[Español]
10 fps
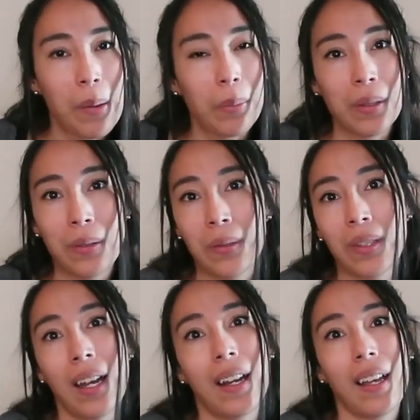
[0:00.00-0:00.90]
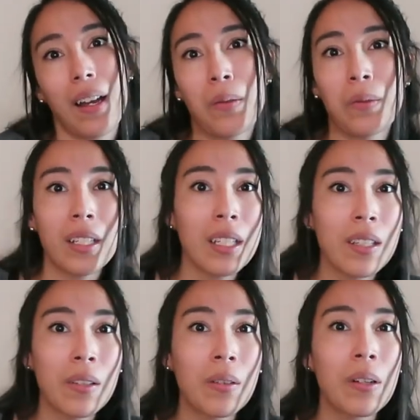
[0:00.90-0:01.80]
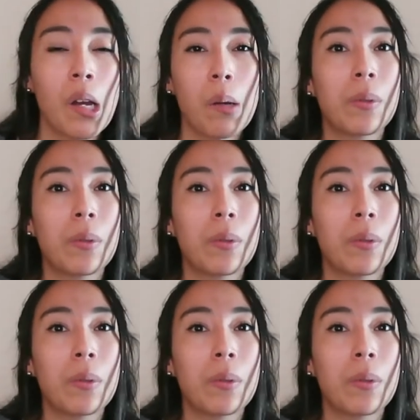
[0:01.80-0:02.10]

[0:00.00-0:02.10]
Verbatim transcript: puedo escuchar a un niño